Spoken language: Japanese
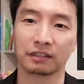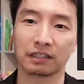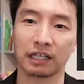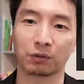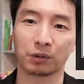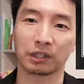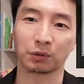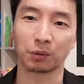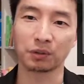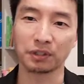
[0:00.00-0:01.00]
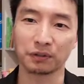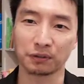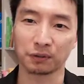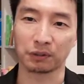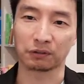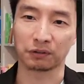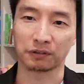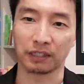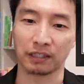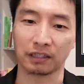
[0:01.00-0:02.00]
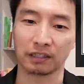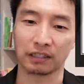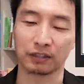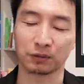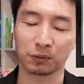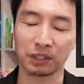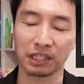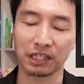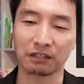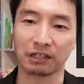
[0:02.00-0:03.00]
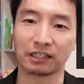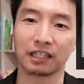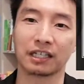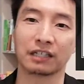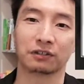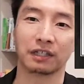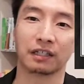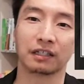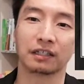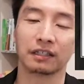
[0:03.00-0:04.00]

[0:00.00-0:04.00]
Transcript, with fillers: ただ、これは独立するとなるとですね、それだけでやっていけないんですね。